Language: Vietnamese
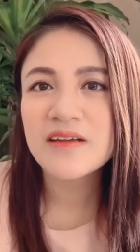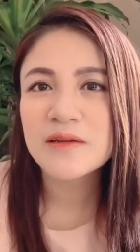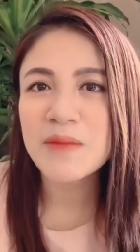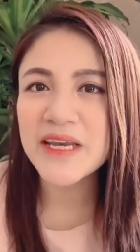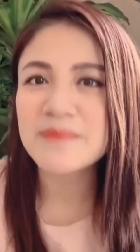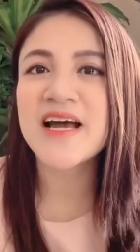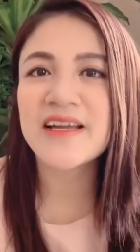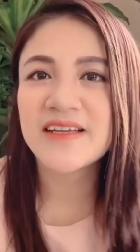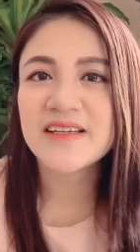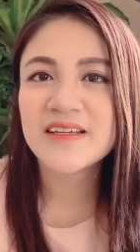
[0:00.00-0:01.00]
bạn đẹp
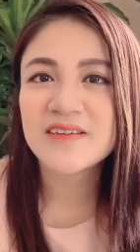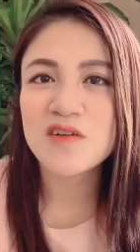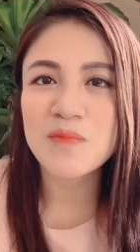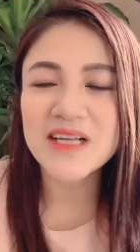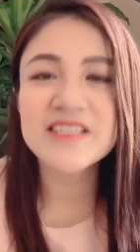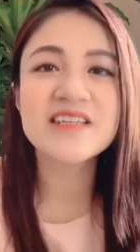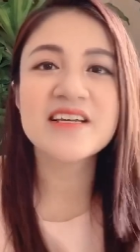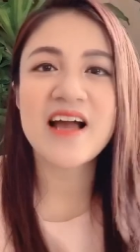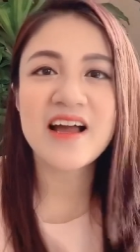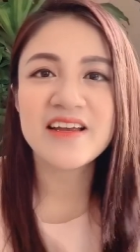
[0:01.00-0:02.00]
trai hoặc bạn xinh
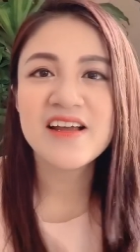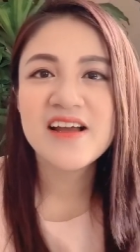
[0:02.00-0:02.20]
gái,